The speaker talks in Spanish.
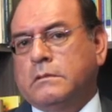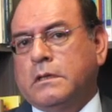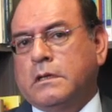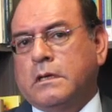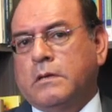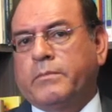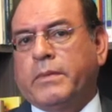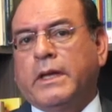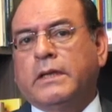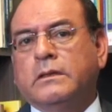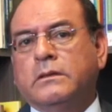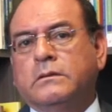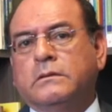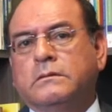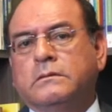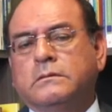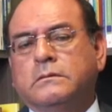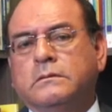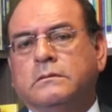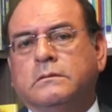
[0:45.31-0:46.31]

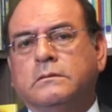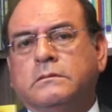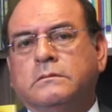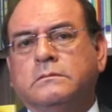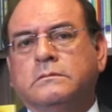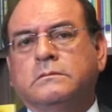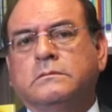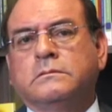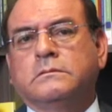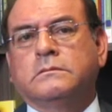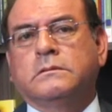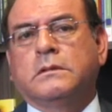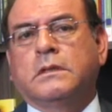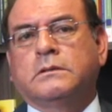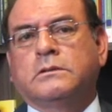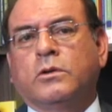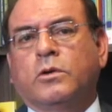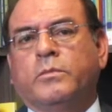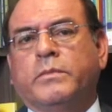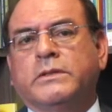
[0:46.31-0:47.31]
discrepando con
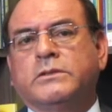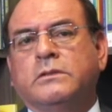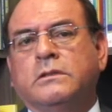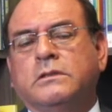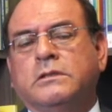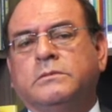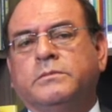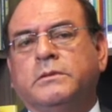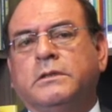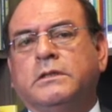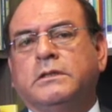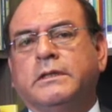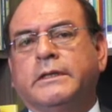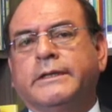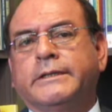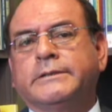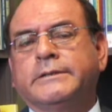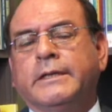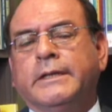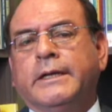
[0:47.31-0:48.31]
las agrupaciones
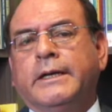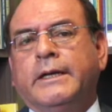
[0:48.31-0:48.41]
políticas,